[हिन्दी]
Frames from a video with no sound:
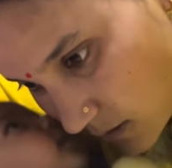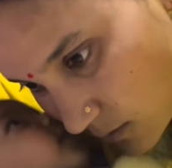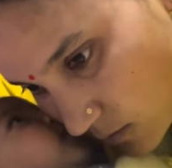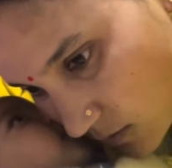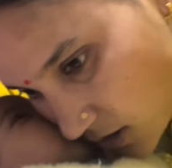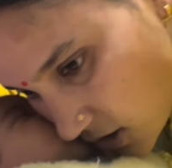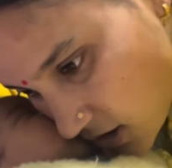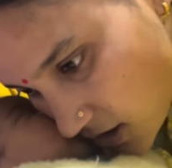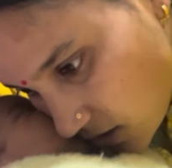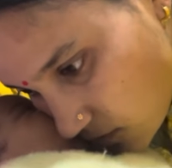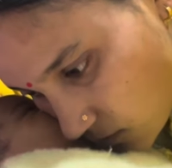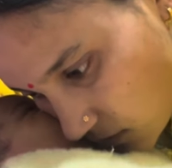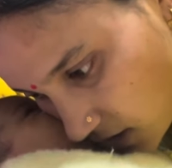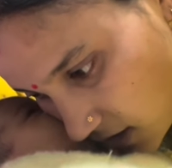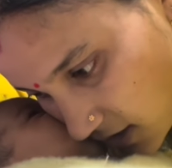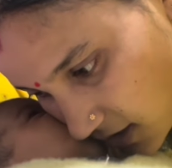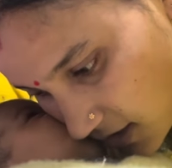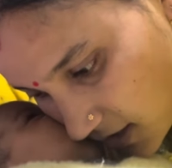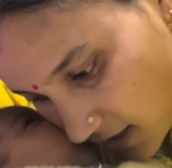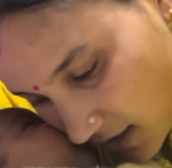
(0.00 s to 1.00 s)
मौसका
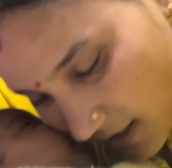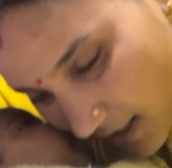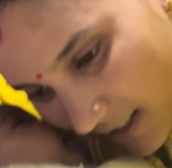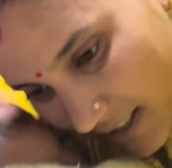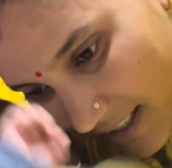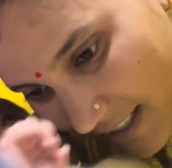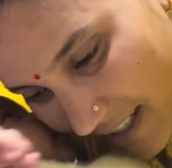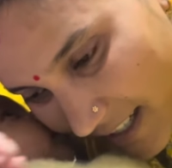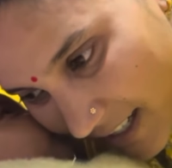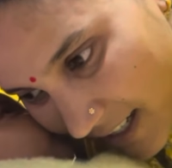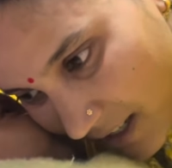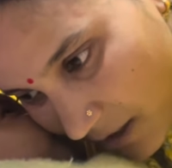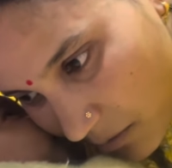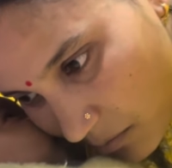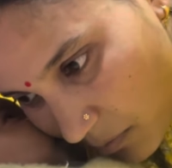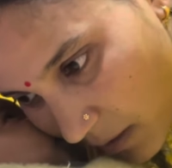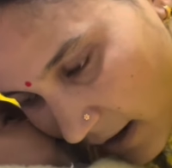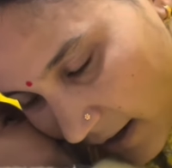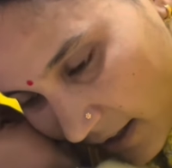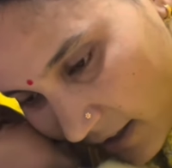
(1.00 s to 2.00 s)
मारती है ना
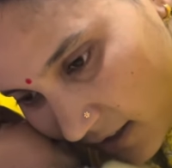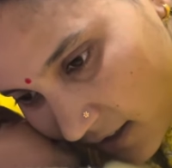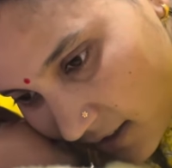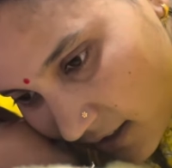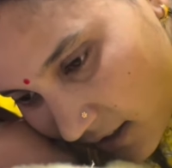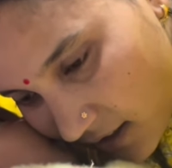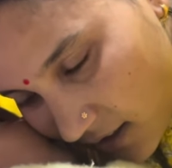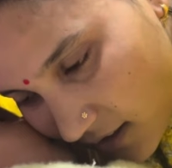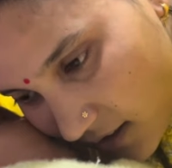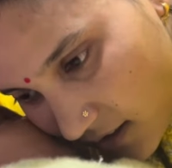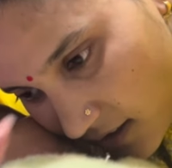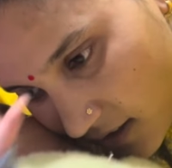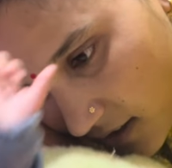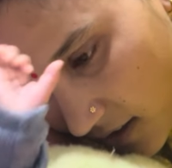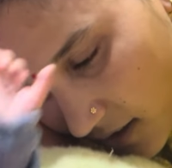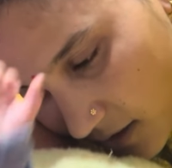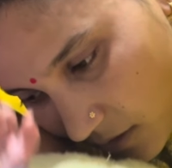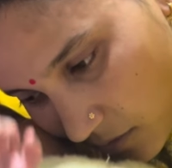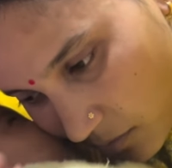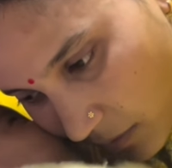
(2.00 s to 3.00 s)
पा कर दे चल
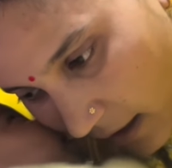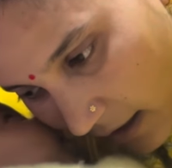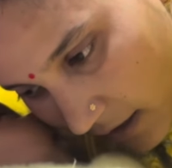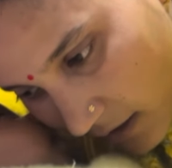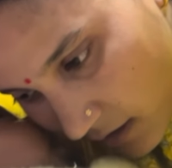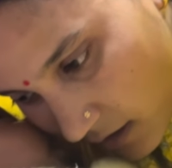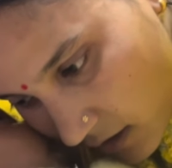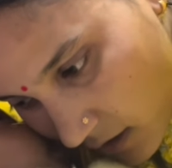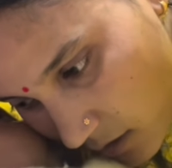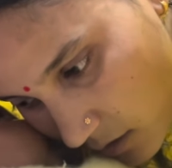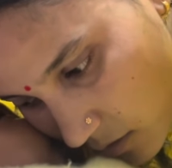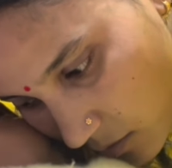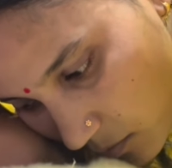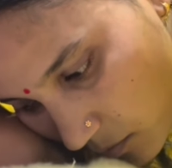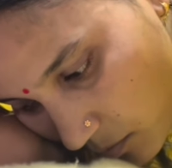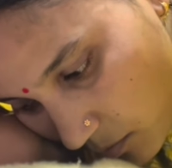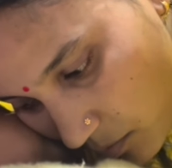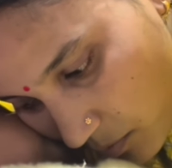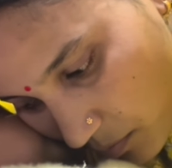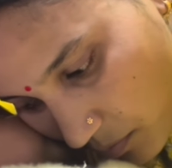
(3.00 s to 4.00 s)
पा कर दे
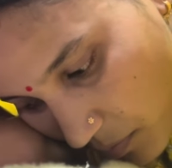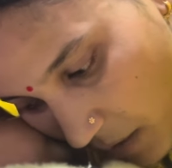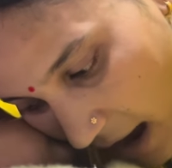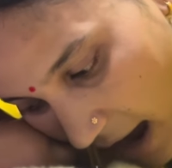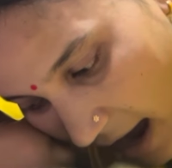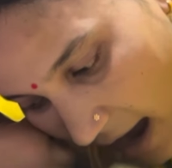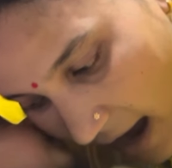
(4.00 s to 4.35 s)
पा